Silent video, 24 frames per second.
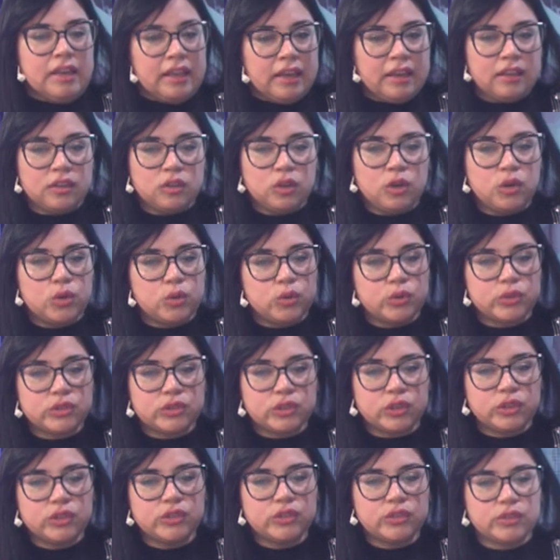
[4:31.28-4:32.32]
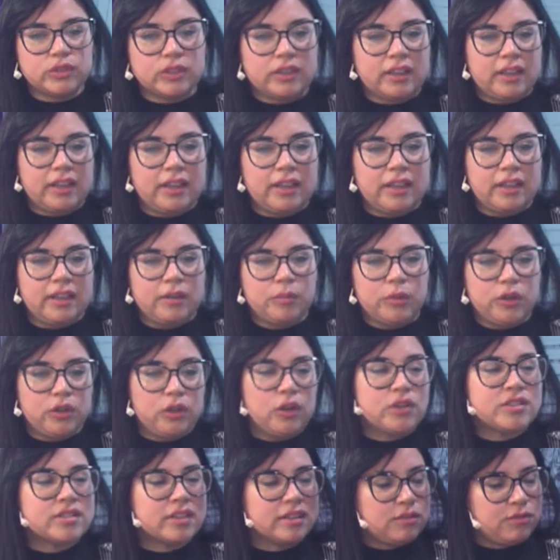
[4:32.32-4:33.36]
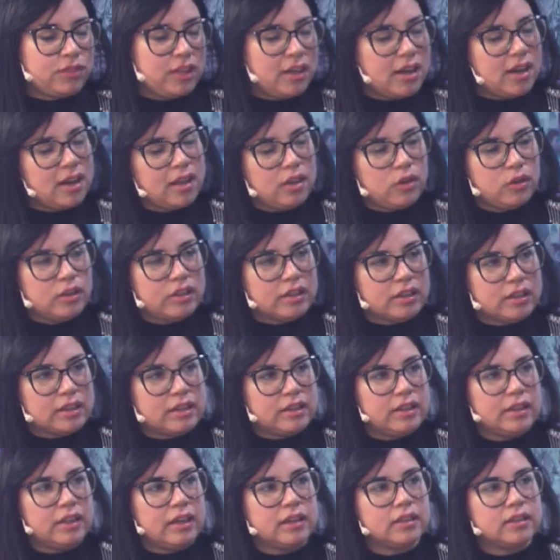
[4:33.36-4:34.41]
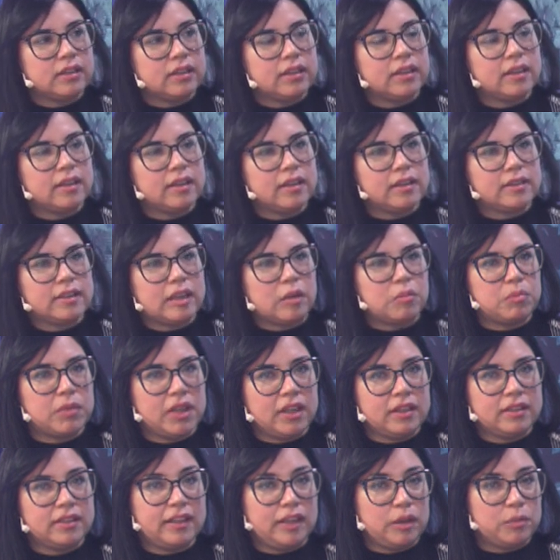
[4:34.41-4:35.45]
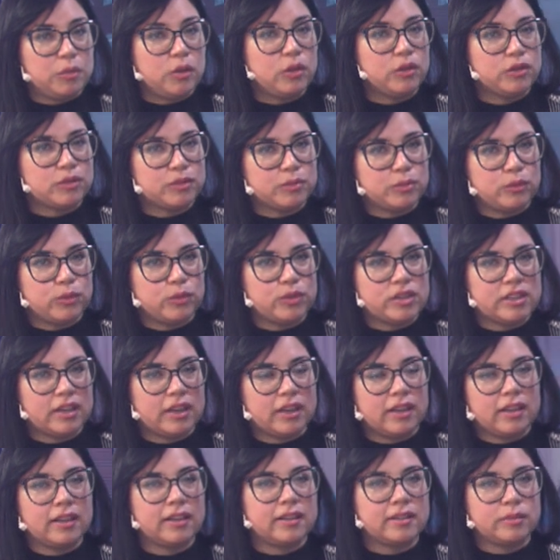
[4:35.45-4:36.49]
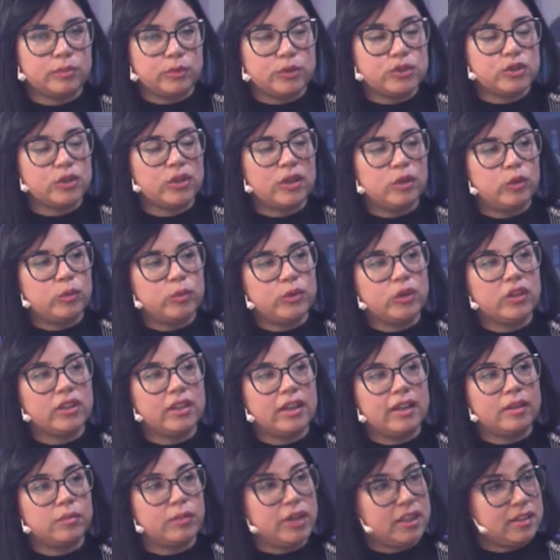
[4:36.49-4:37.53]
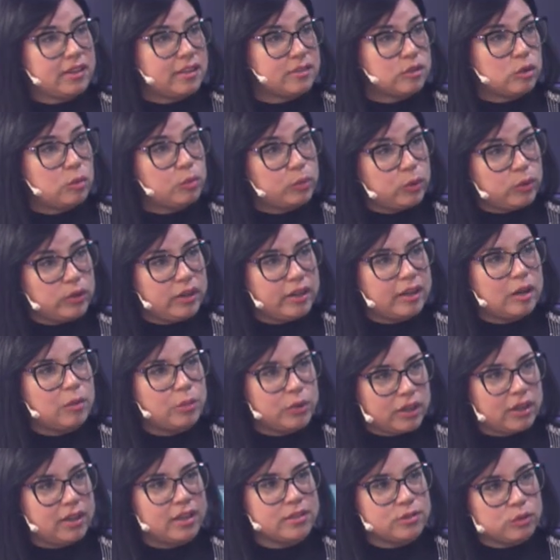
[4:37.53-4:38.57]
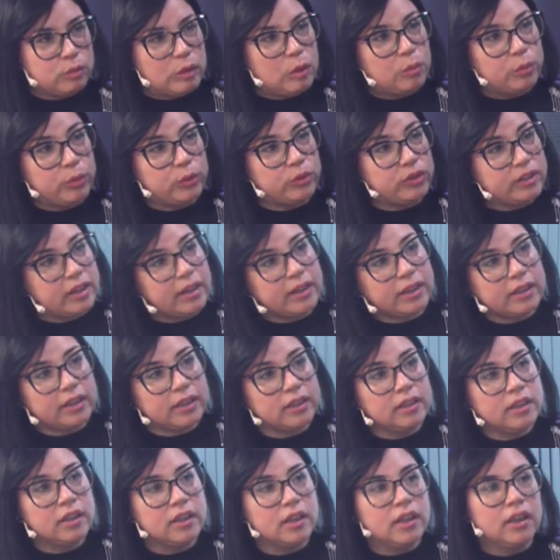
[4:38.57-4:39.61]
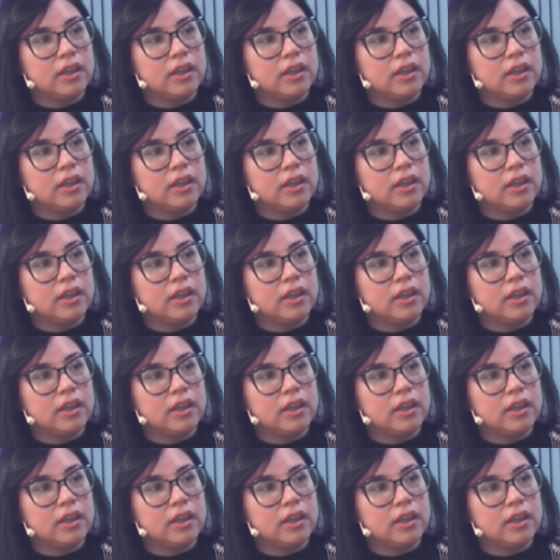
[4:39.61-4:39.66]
Estos cursos, que bueno, los certificados en realidad también tenemos mucha, muchos alumnos de la administración pública porque le suman puntaje.